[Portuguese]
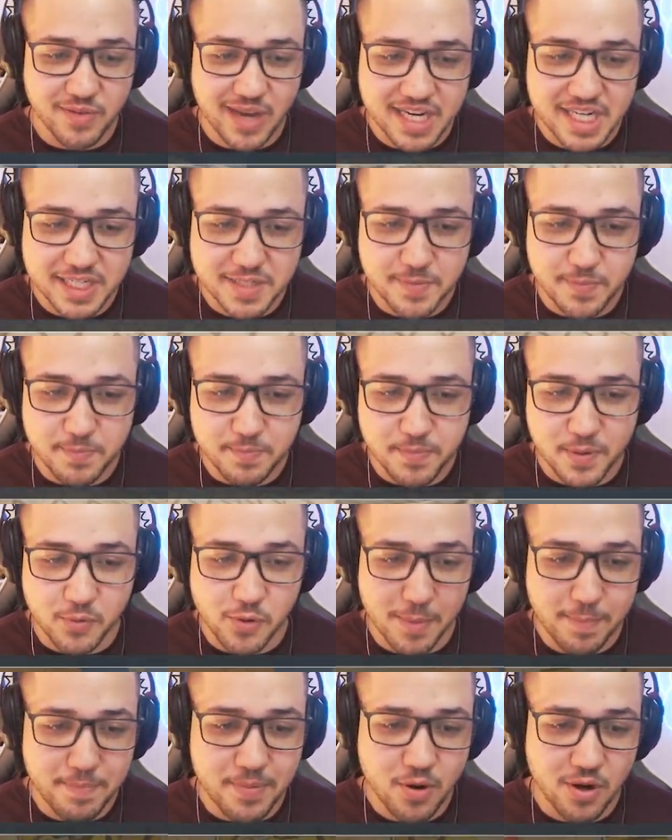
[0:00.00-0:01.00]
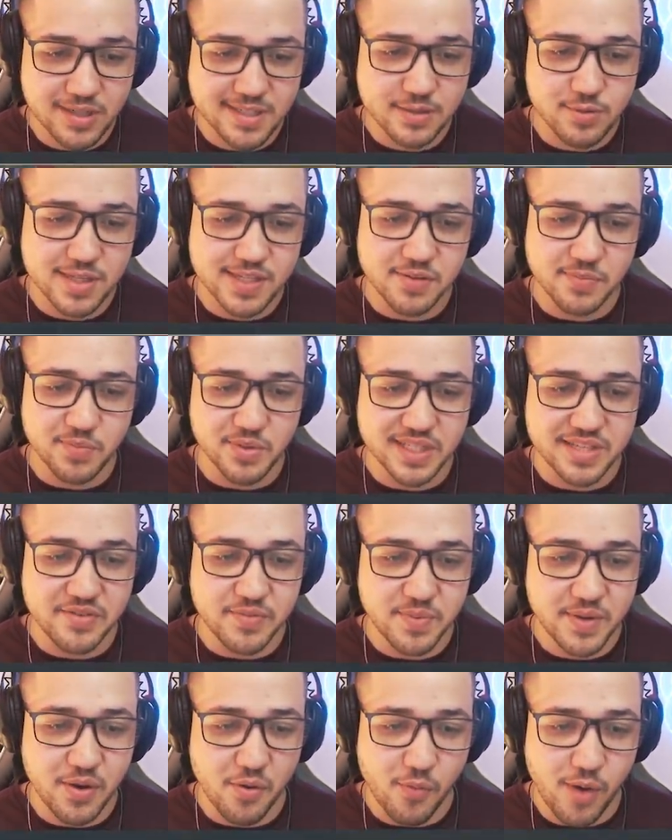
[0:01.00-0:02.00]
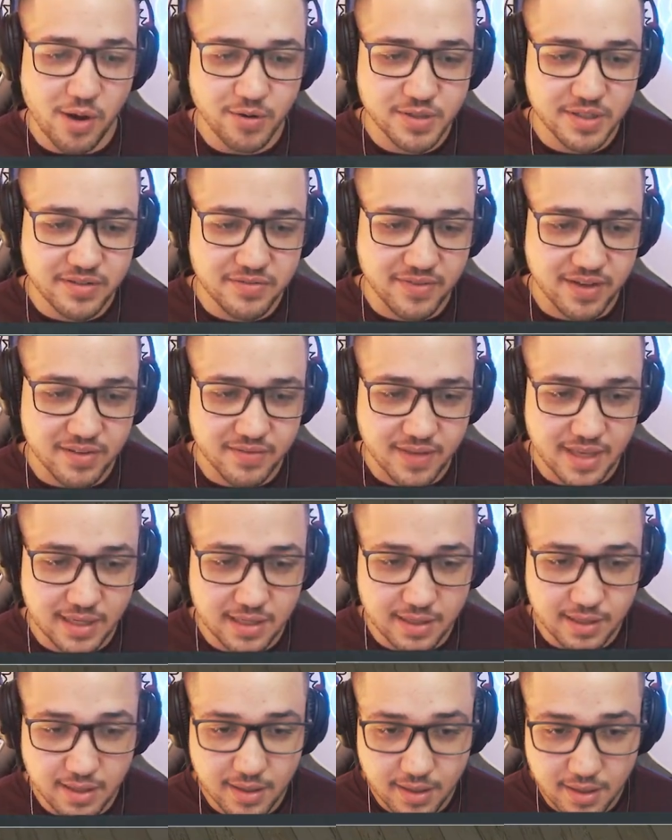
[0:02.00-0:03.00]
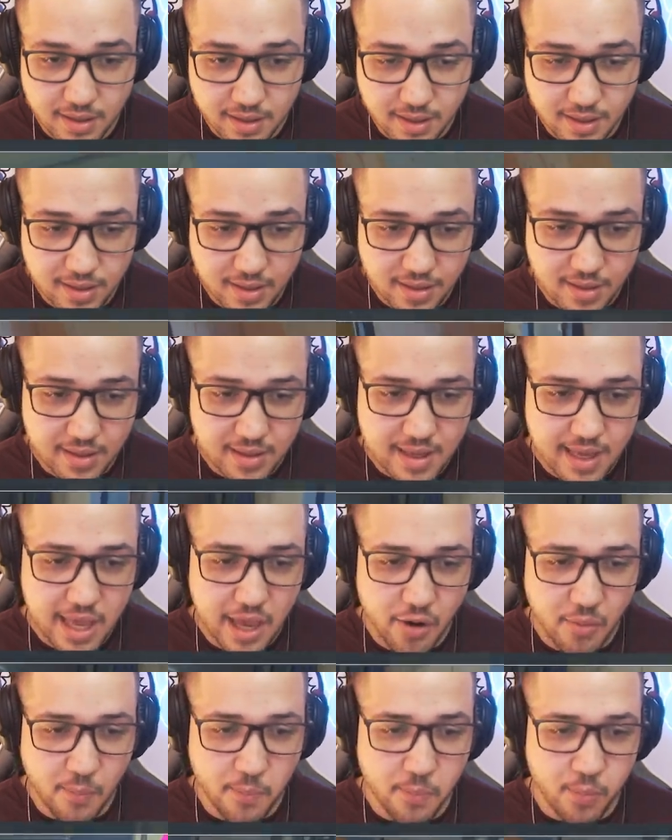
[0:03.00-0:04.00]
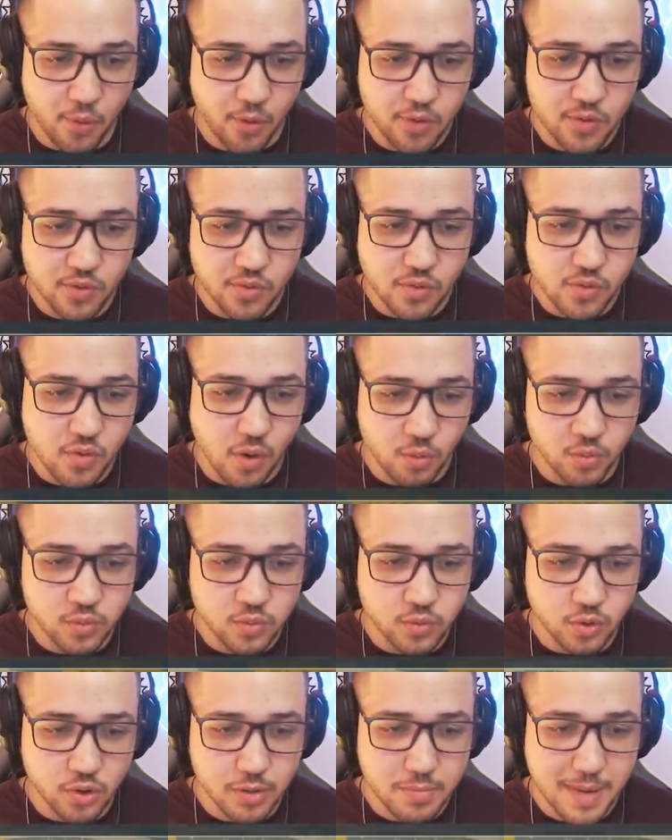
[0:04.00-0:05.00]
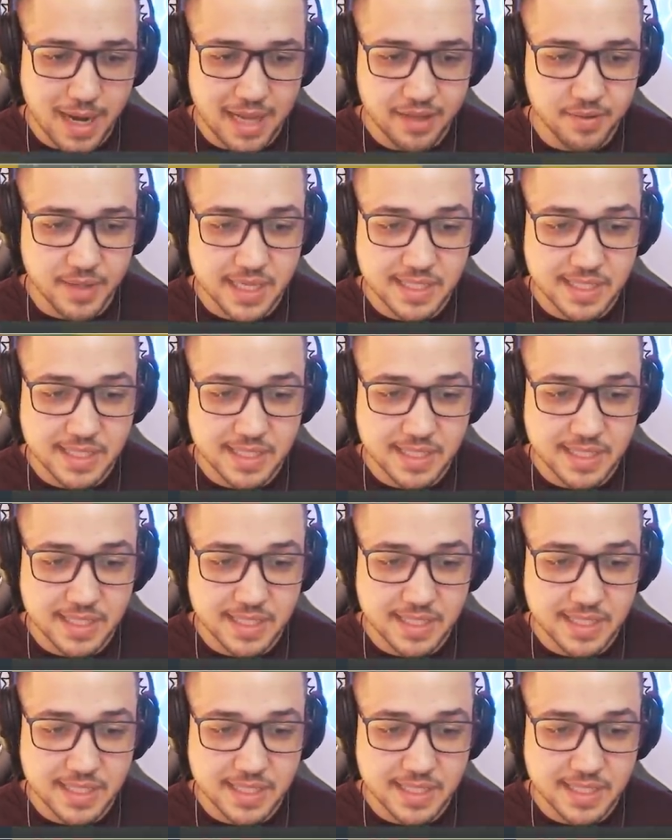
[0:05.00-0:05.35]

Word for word: A gente pegou a pior situação possível. Porque o áudio de favela é um pouco conturbado.